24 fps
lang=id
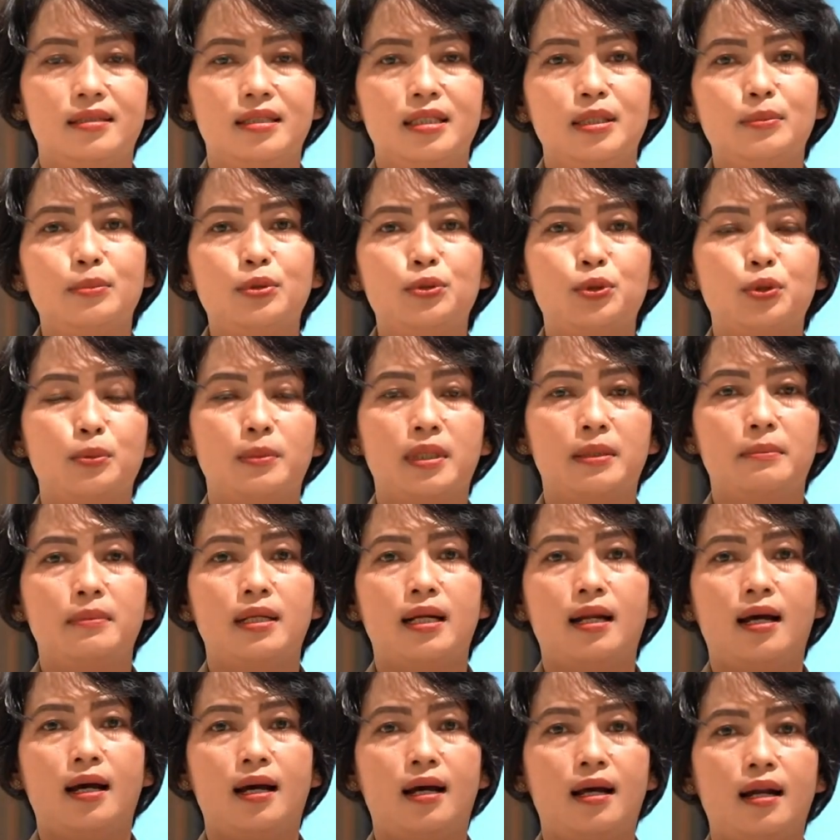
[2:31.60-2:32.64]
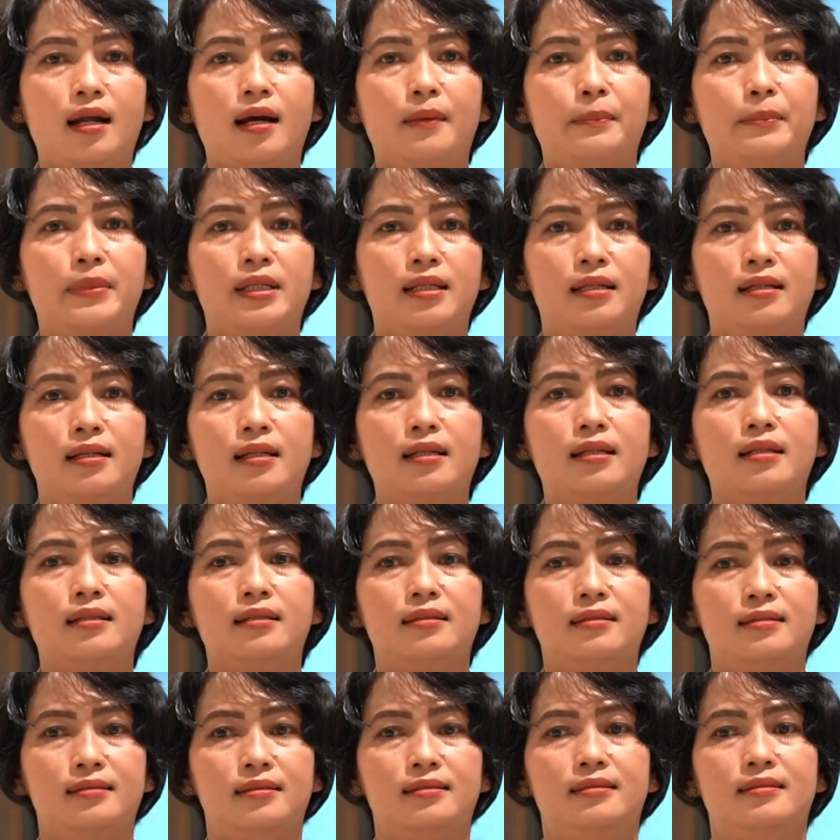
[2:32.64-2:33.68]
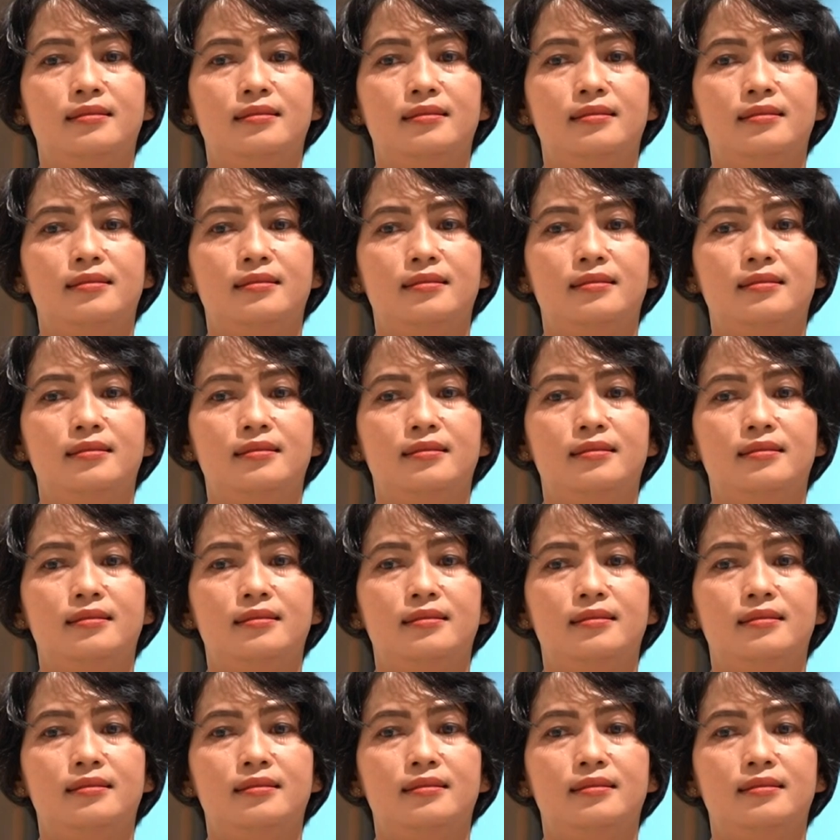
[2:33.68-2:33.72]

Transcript: Ibu cuma berharap ingin